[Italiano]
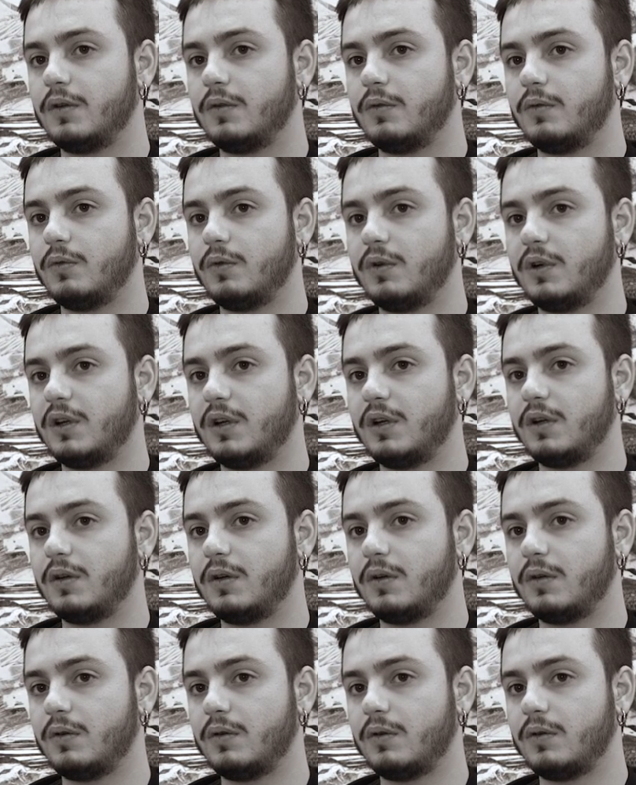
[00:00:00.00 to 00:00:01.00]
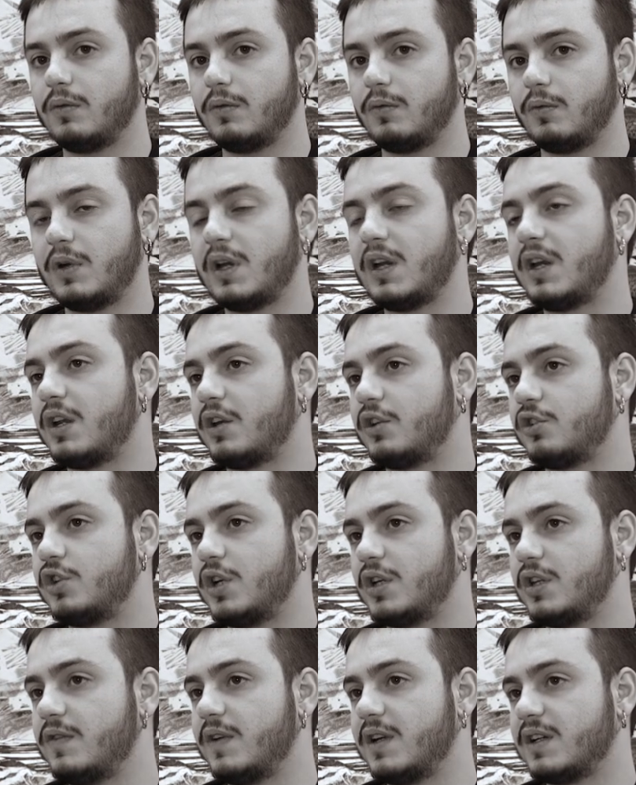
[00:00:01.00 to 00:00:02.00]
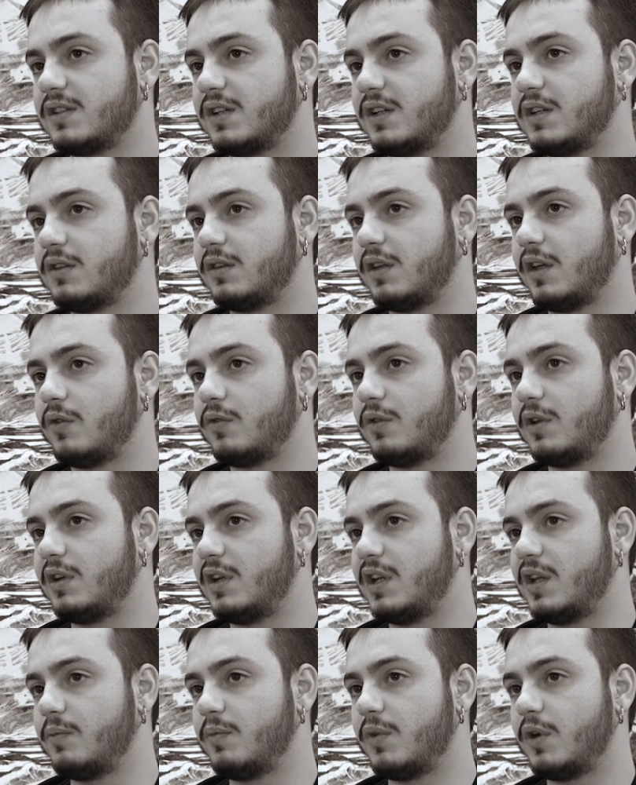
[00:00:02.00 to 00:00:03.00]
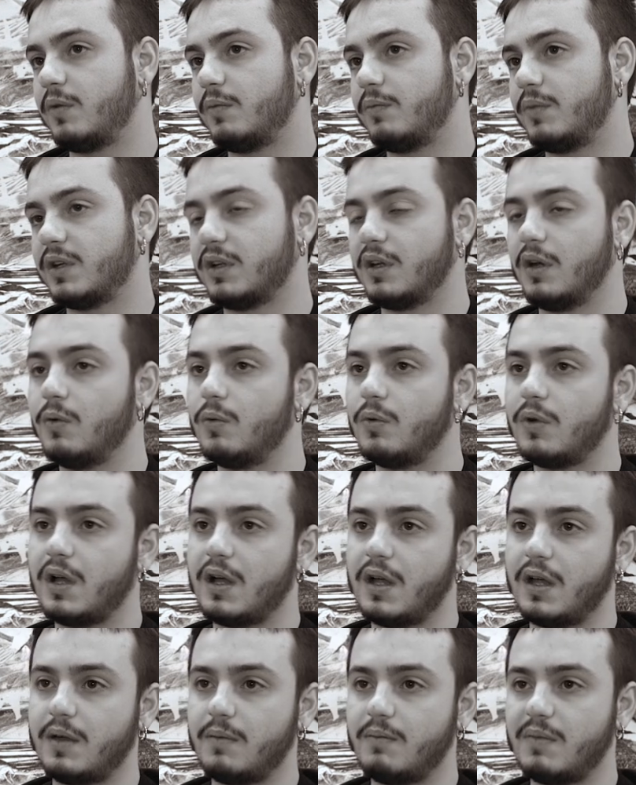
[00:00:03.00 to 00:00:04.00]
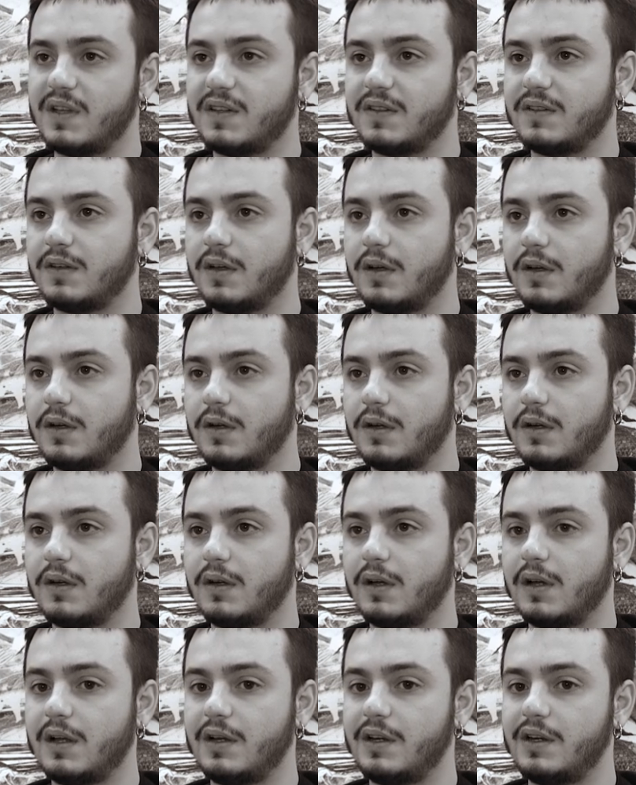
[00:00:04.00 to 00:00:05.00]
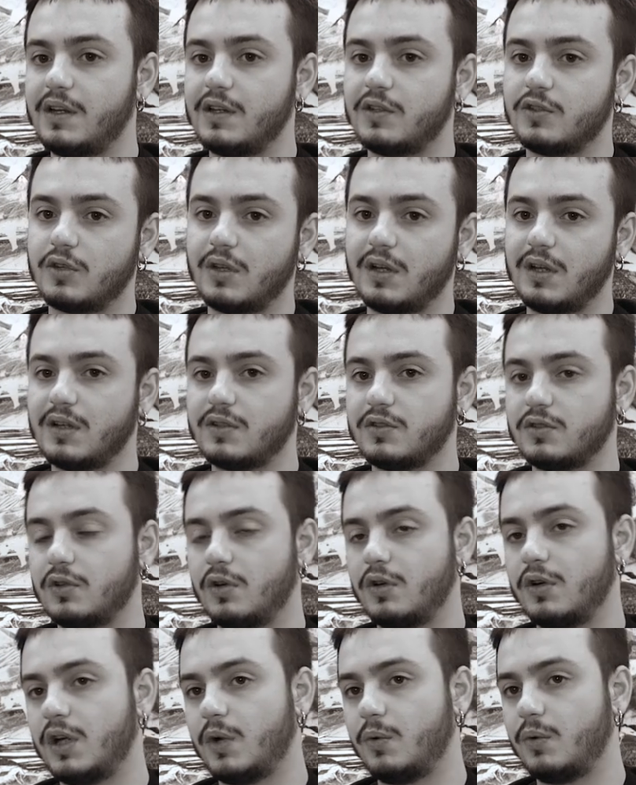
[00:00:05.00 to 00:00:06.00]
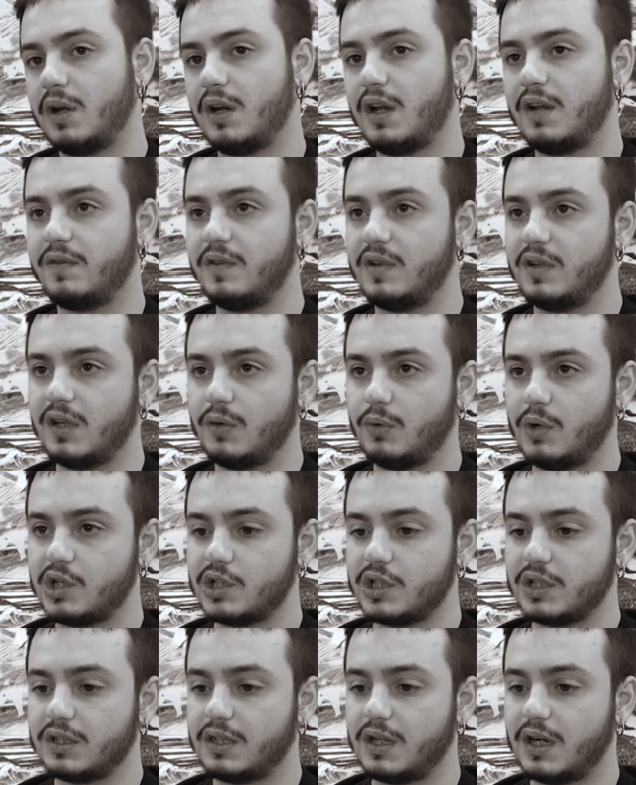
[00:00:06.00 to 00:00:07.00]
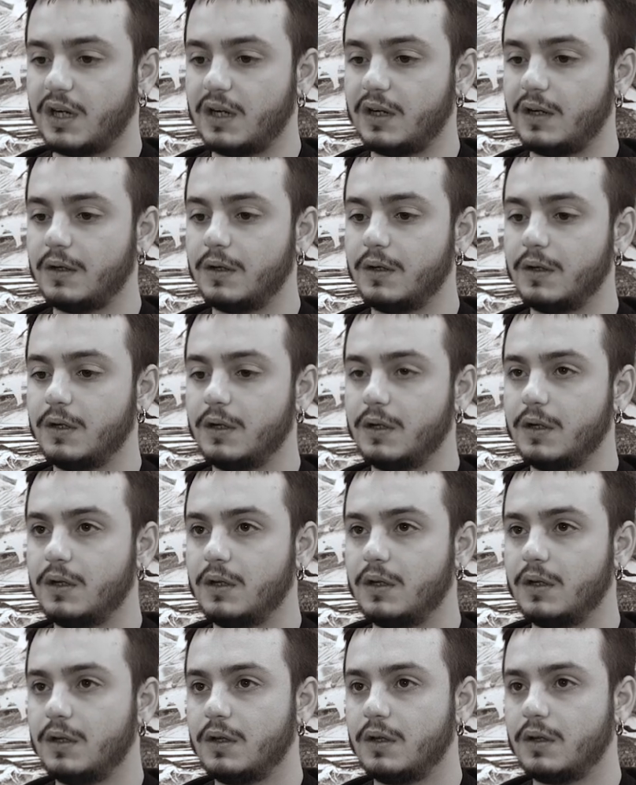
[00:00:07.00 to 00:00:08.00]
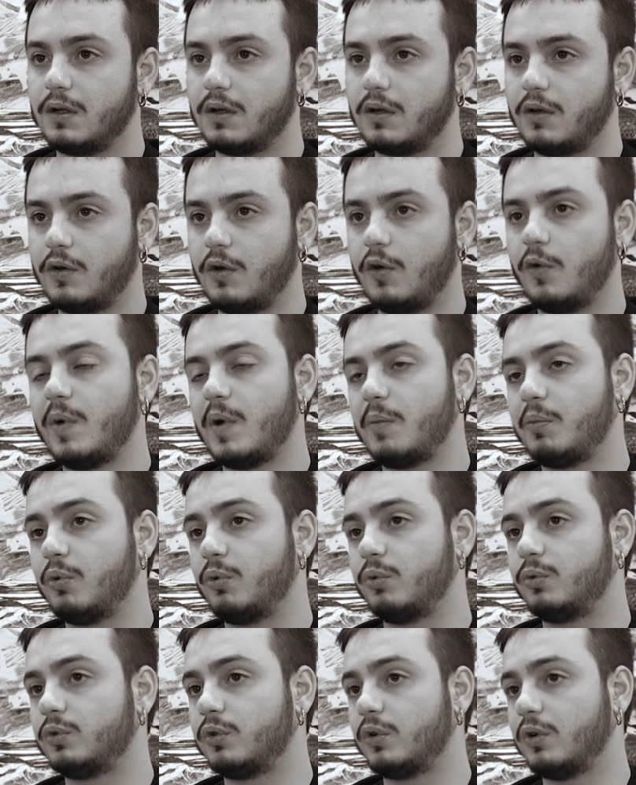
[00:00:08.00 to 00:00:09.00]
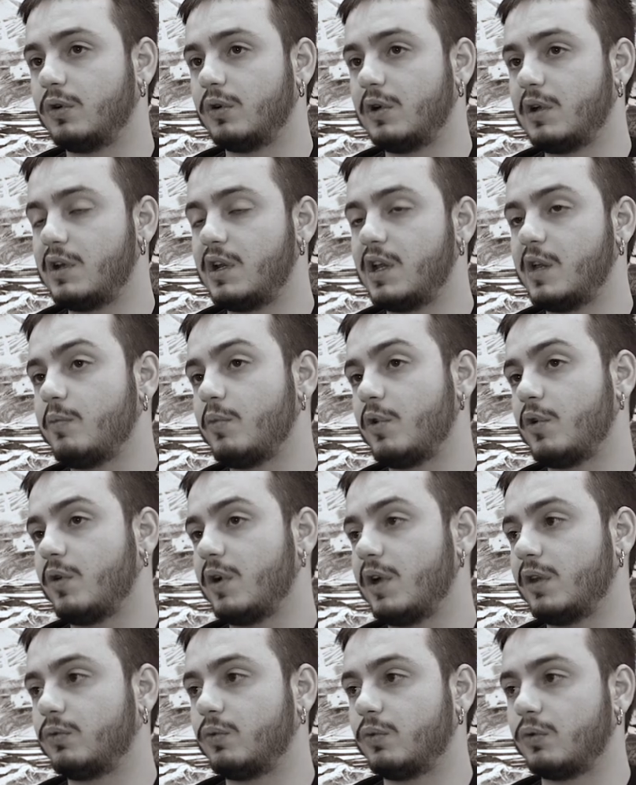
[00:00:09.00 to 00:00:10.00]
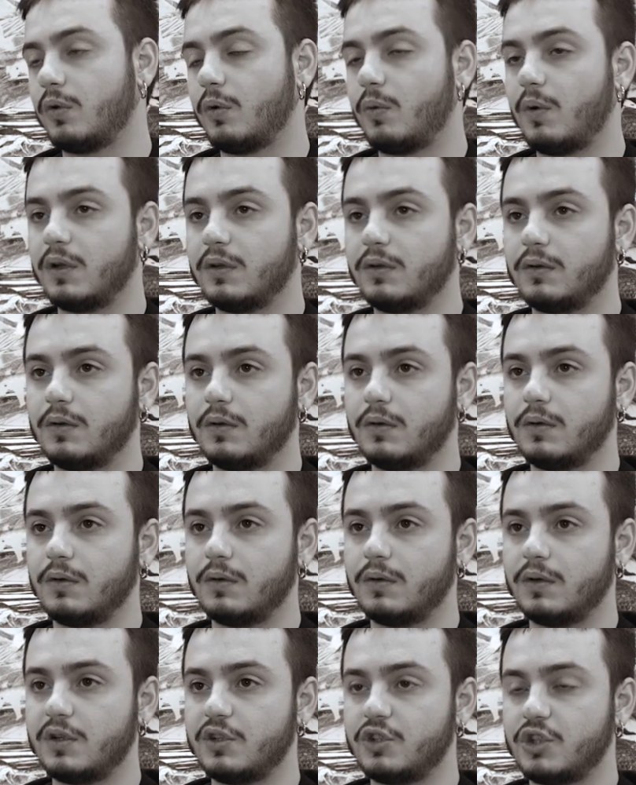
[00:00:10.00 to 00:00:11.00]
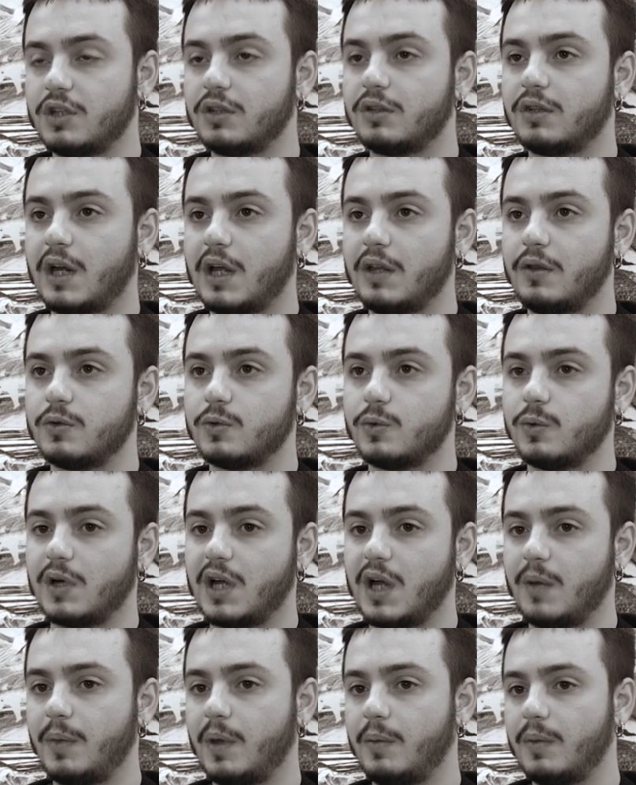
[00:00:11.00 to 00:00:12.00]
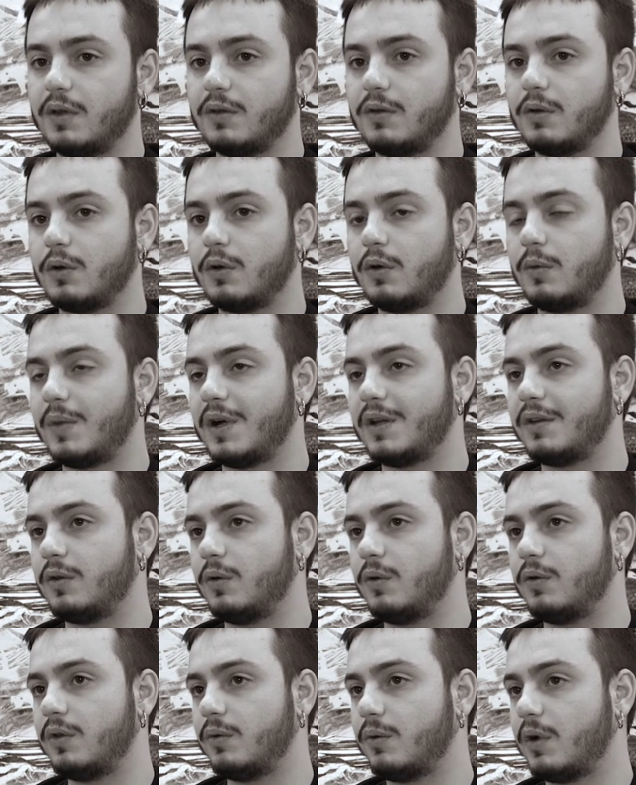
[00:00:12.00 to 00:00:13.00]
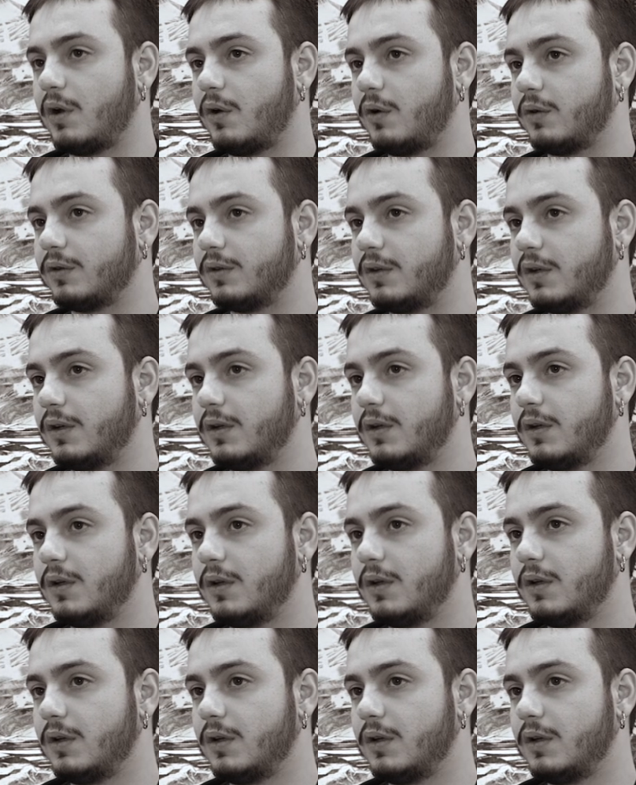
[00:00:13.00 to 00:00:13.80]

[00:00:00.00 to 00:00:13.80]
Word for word: un, un'energia diversa all'interno del libro, perché una è messa all'inizio della storia, una alla fine e una centrale come appunto il libro è tutto quanto incentrato sul cambiamento cromatico di una notte